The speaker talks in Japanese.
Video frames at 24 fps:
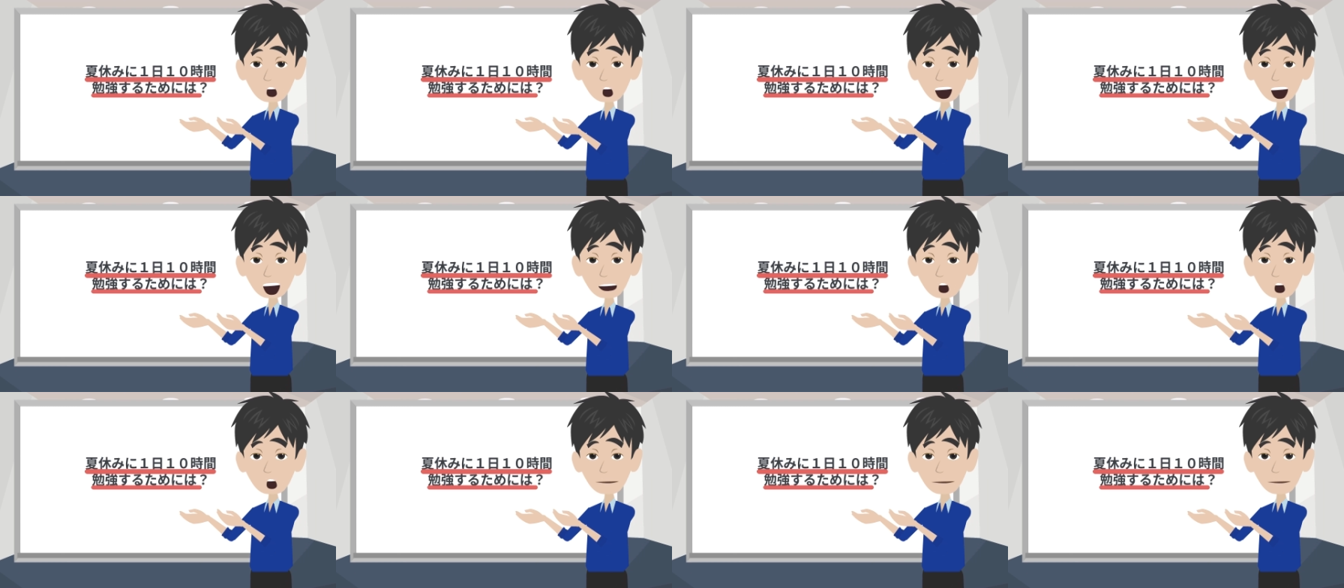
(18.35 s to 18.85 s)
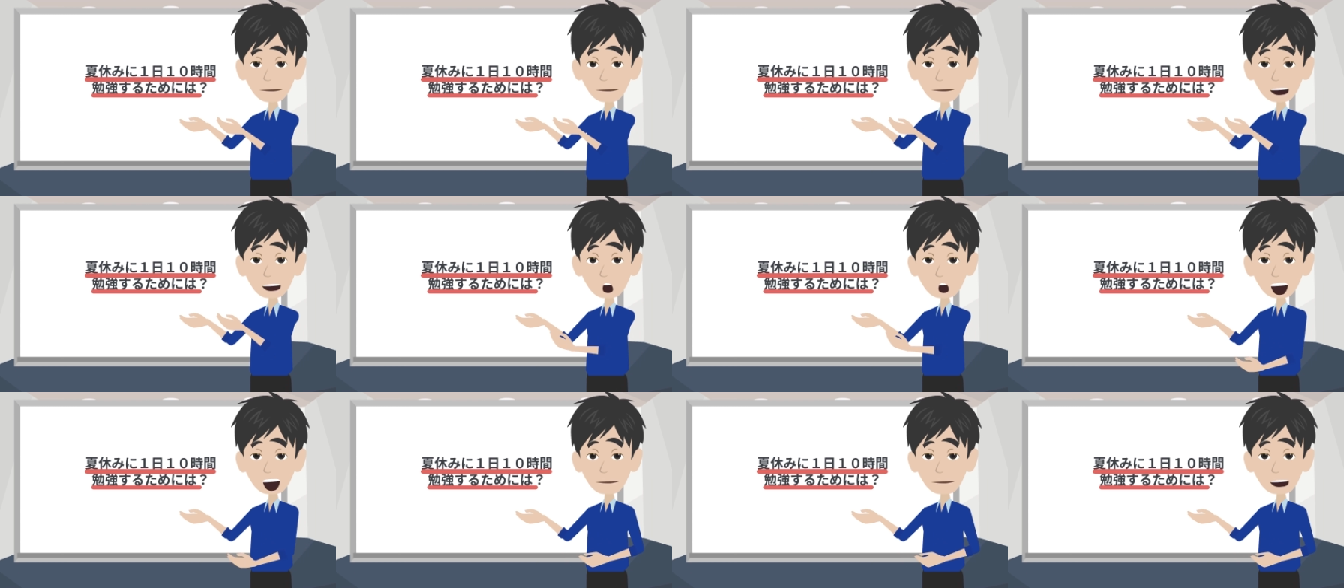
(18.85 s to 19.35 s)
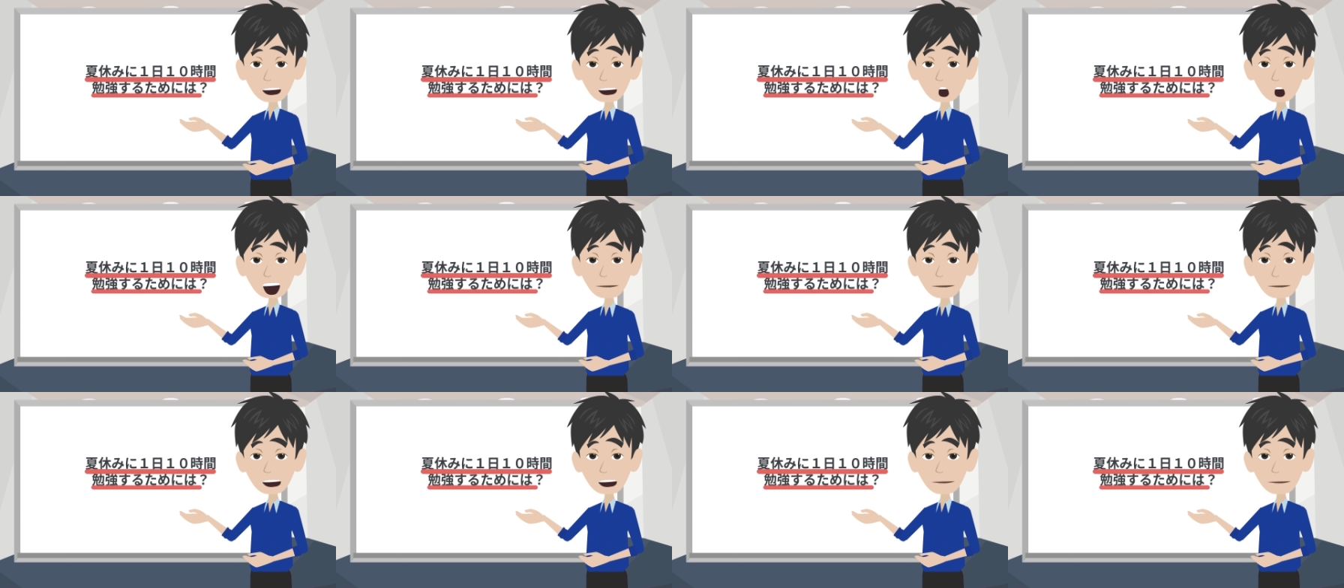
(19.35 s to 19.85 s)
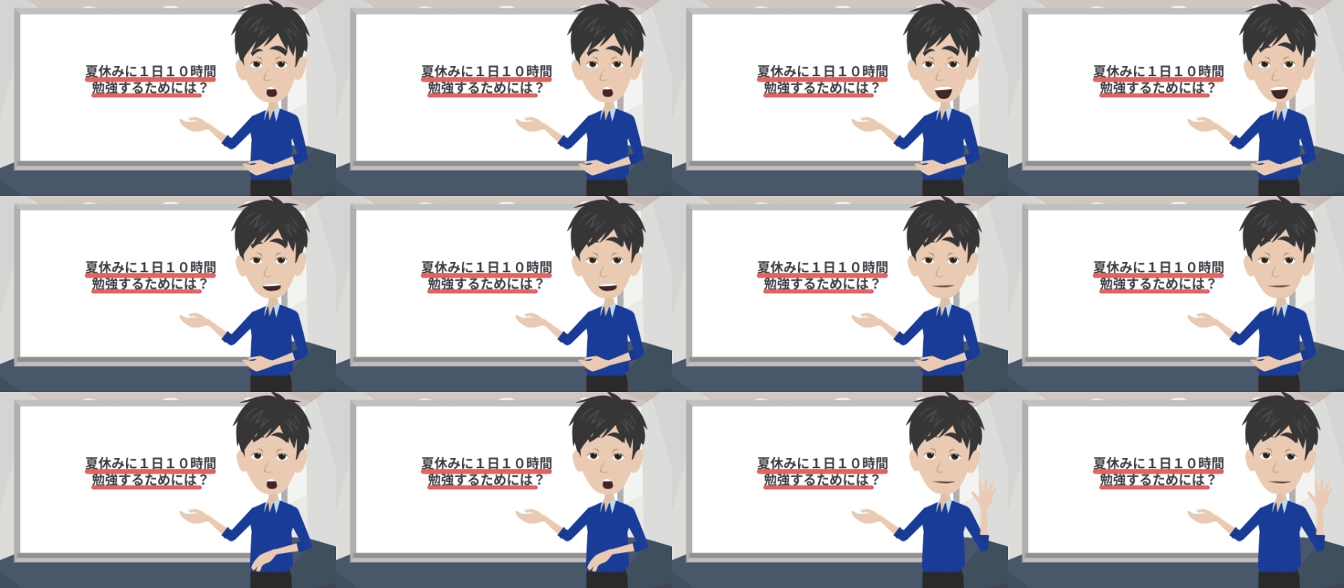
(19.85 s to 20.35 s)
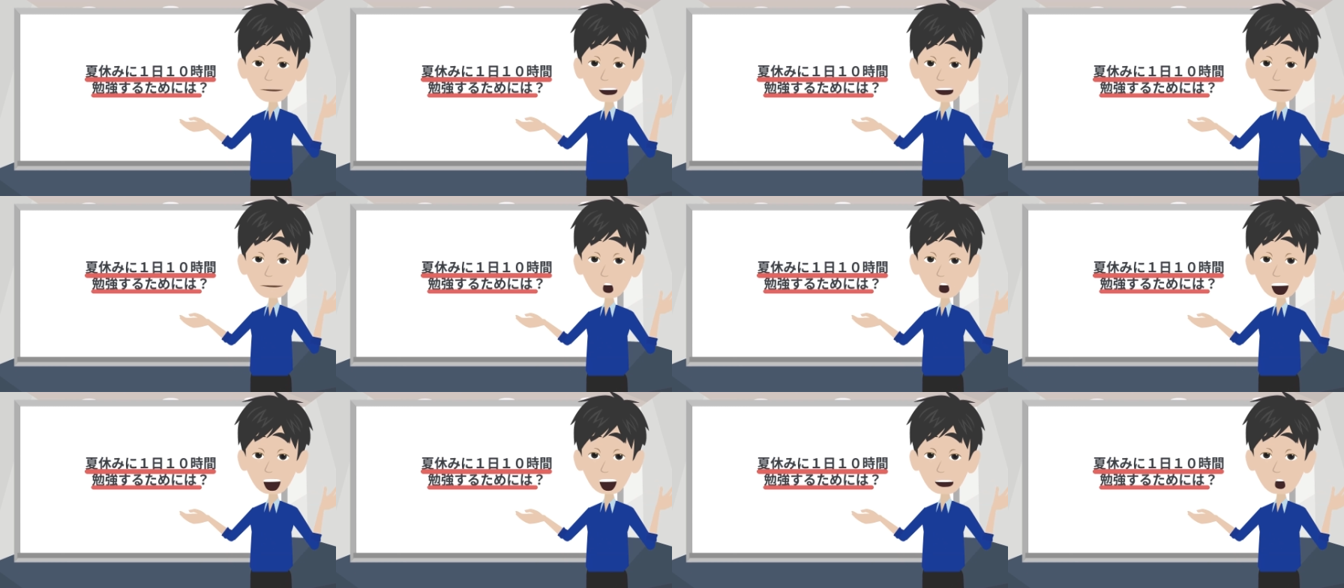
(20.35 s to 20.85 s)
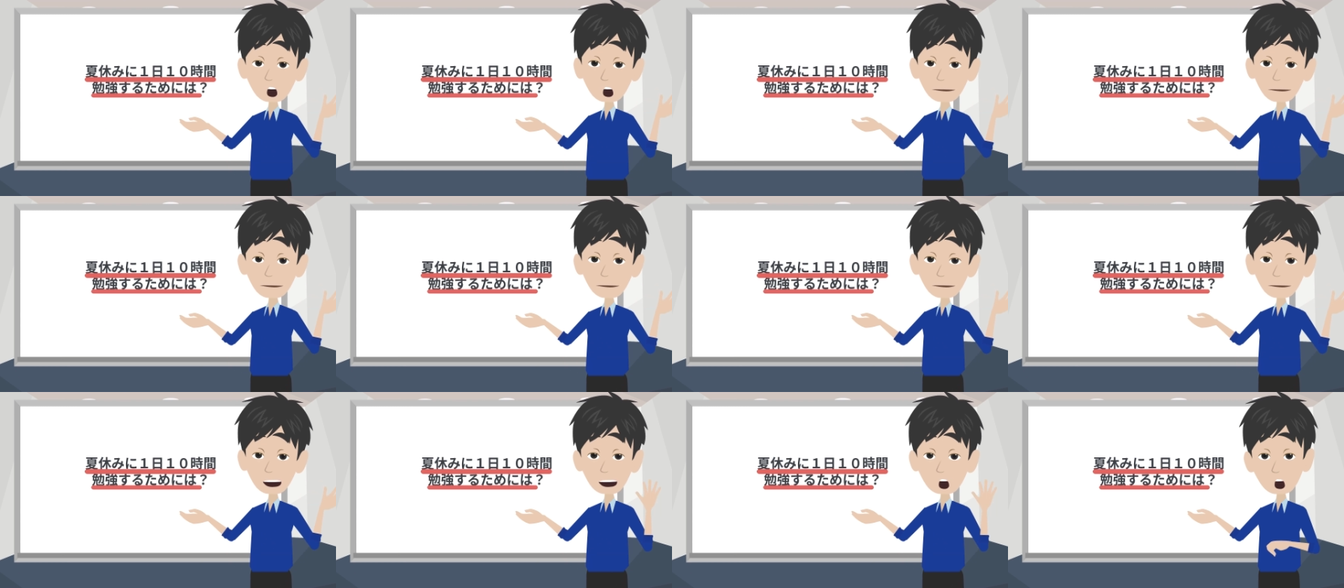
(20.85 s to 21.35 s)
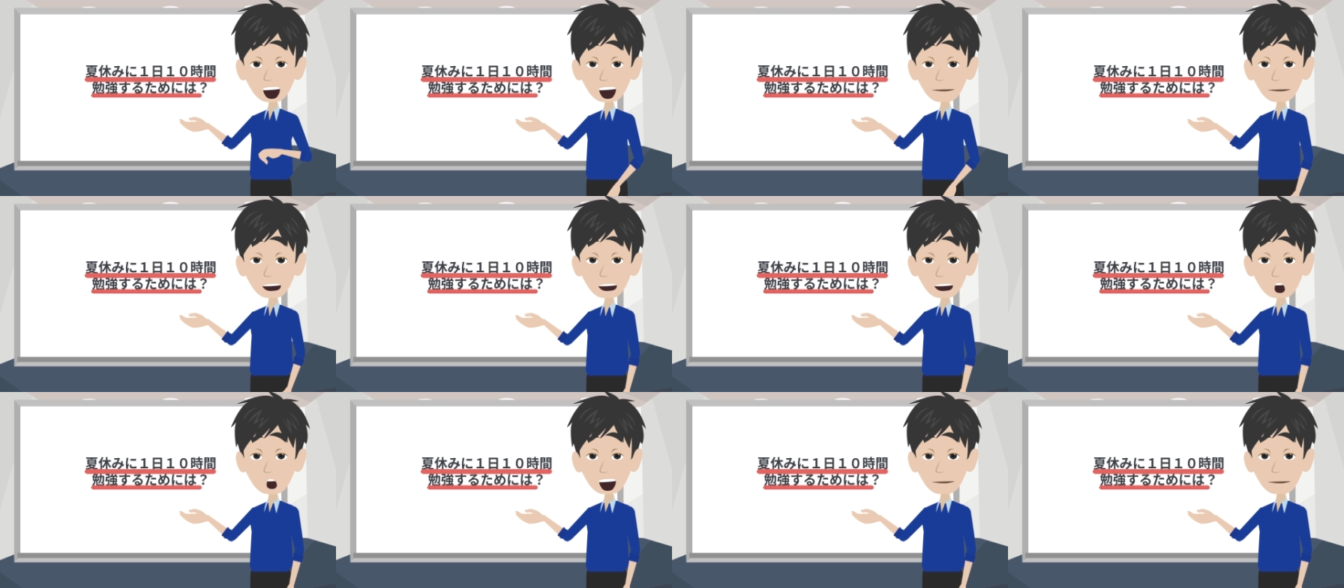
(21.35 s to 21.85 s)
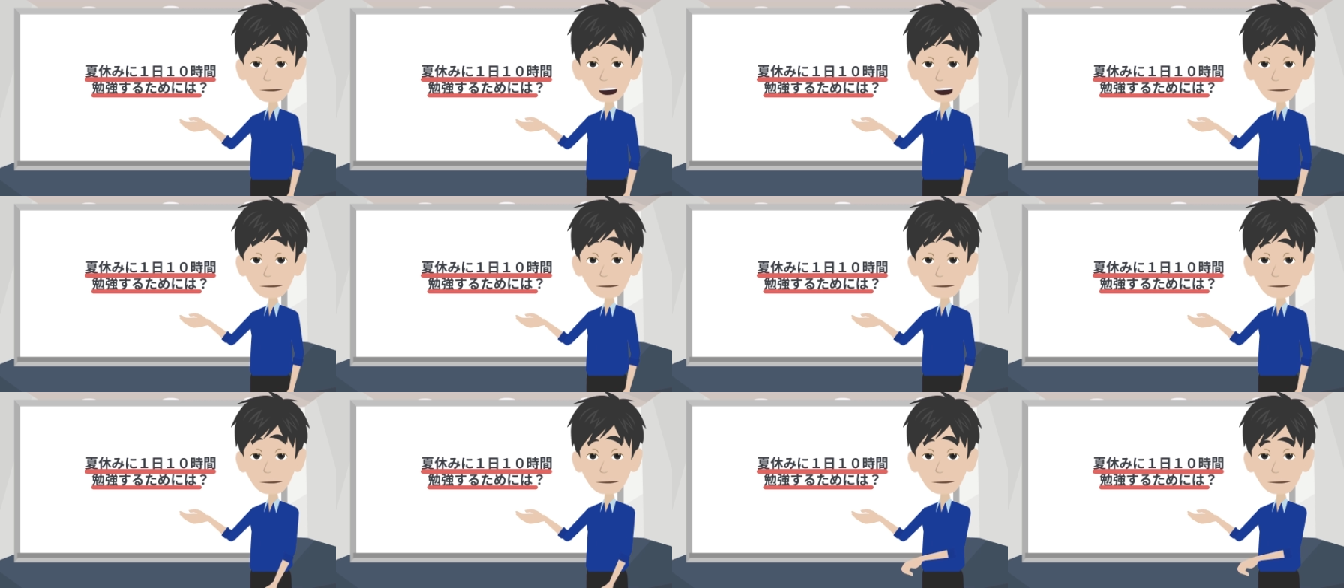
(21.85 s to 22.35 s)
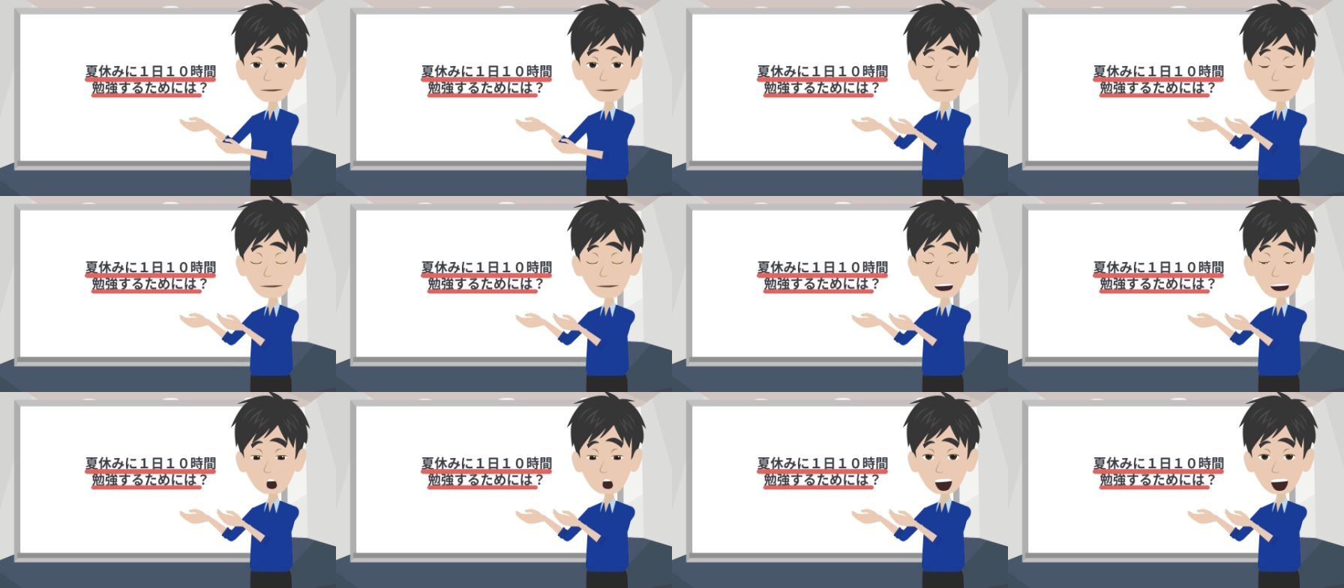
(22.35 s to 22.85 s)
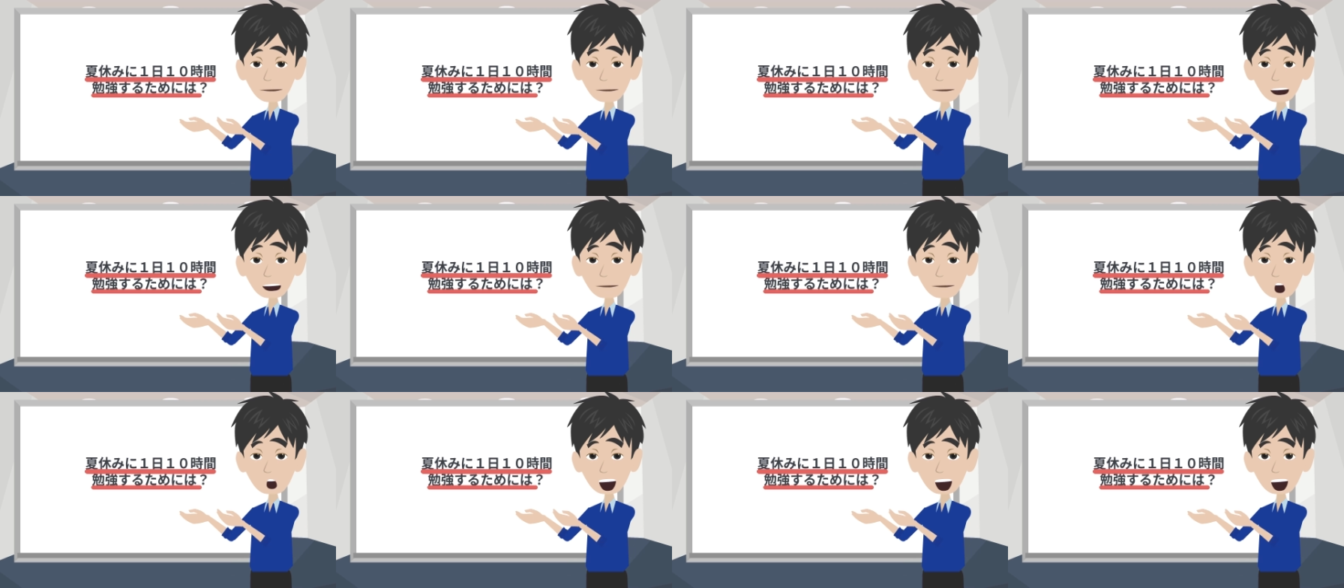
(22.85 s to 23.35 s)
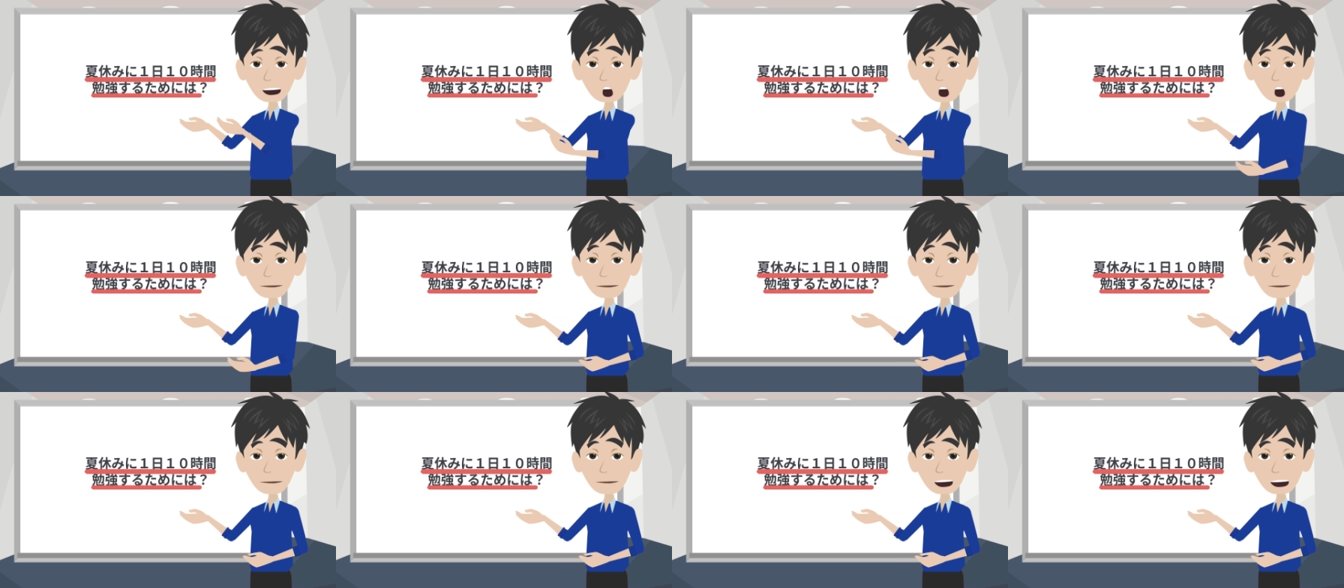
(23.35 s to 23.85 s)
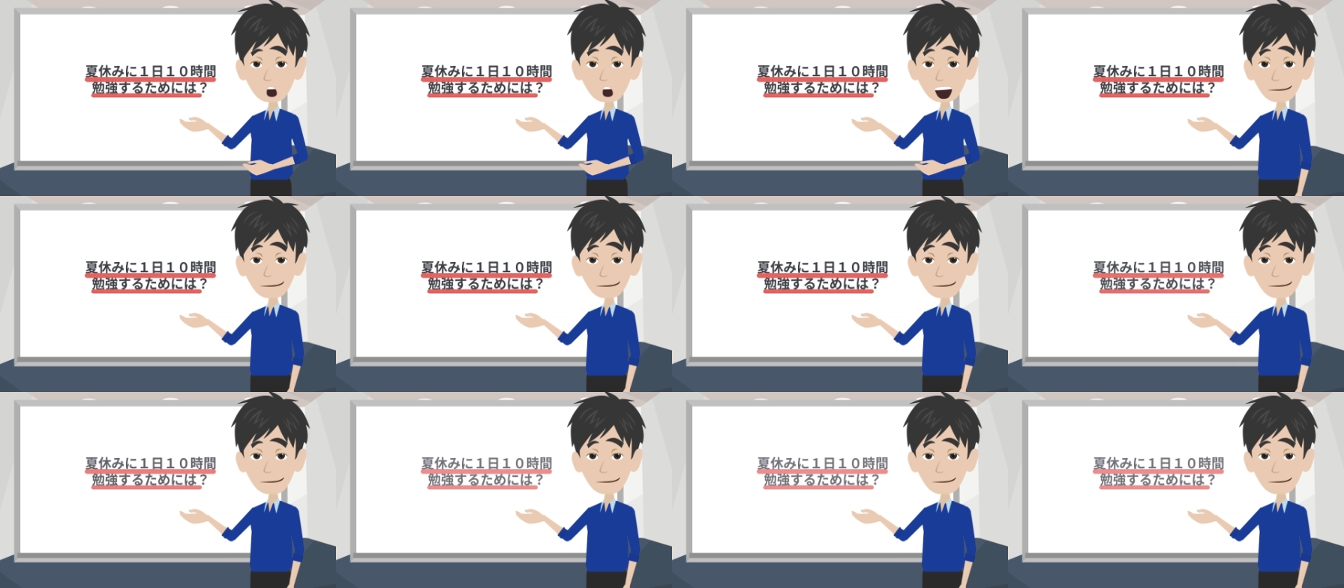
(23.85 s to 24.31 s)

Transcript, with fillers: 受験生に向けた夏休みの過ごし方についてアニメで解説していきたいと思います。